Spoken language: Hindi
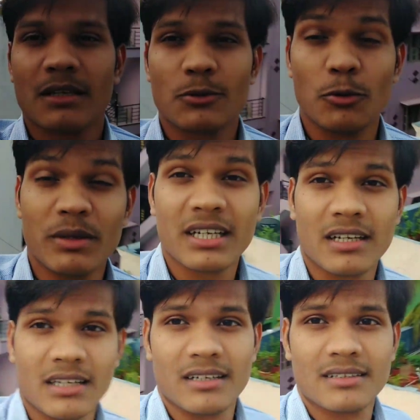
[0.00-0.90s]
घूमने के
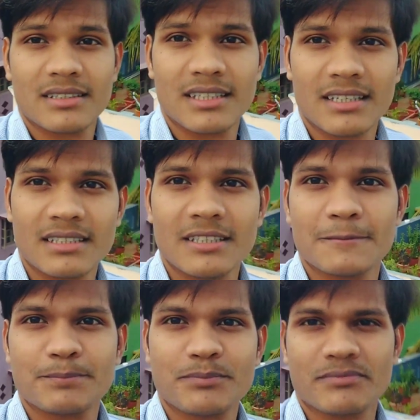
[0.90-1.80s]
लिए ठीक है जी
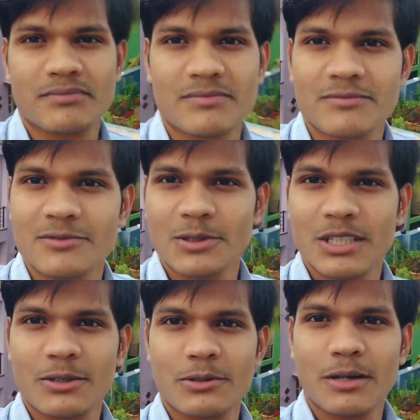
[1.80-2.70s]
वो
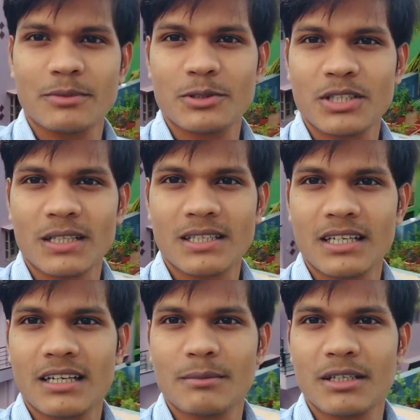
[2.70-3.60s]
देखो आप जो छत
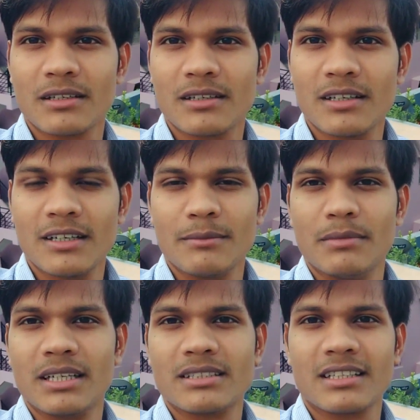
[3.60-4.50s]
है ना मैं
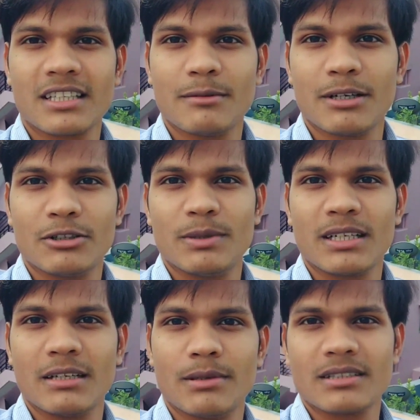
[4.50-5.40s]
मेरे छत के बाजू में
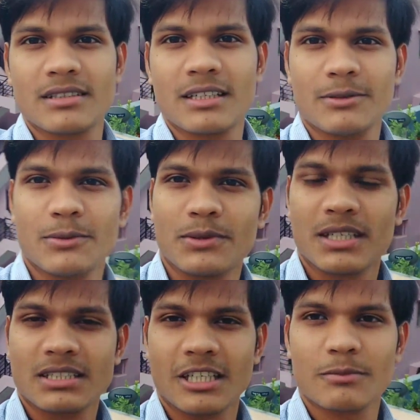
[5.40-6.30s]
एक नेबर्स हैं
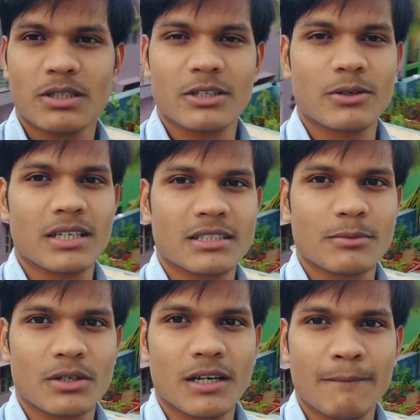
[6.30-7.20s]
उनके छत पे देखो ऐसा
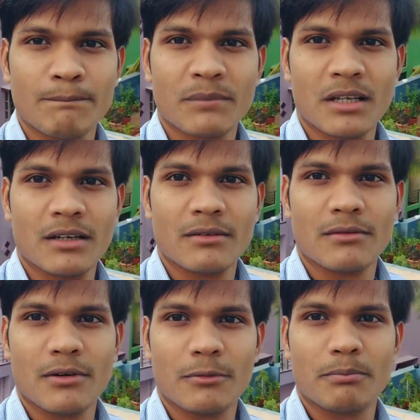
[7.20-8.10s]
पूरा
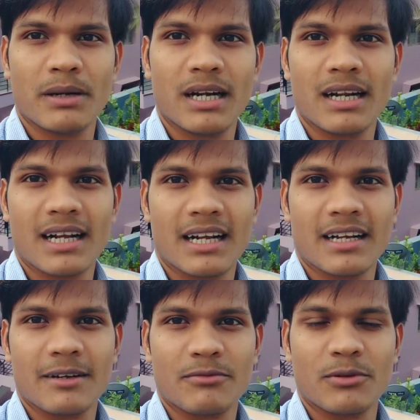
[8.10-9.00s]
वो पेड़ लगाया
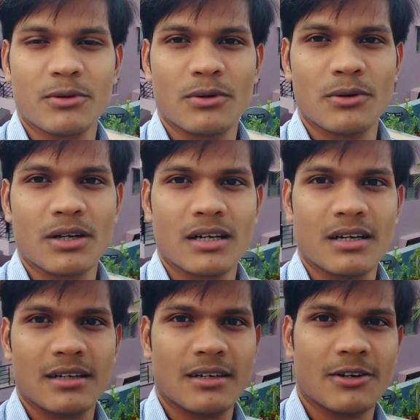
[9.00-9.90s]
गया फूलों का
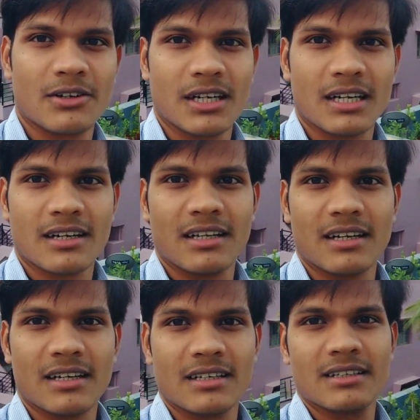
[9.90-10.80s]
और अलग
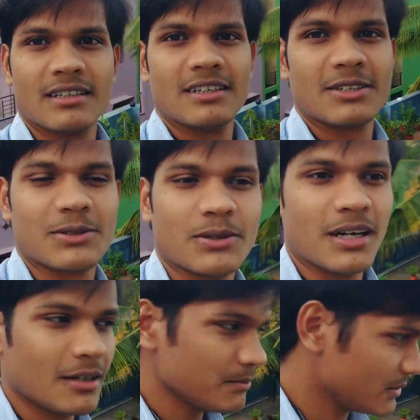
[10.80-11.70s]
अलग हैं तो
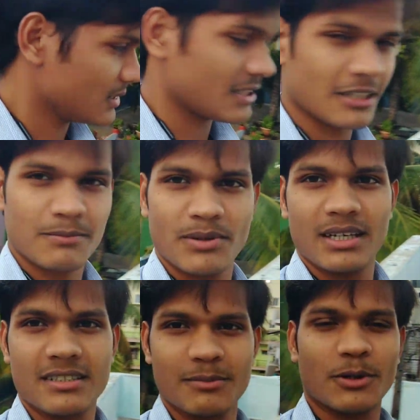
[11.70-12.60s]
आप छत पे
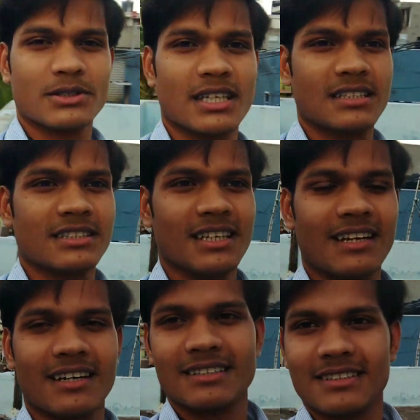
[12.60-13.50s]
ऐसे बहुत सारी चीज़ें
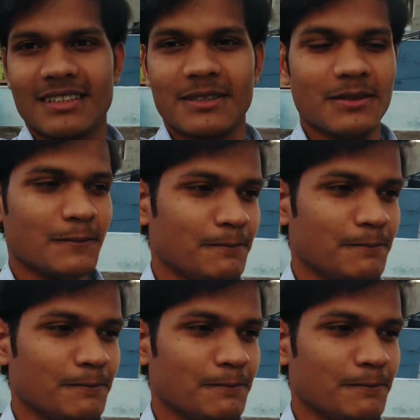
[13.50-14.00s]
लगा सकते हो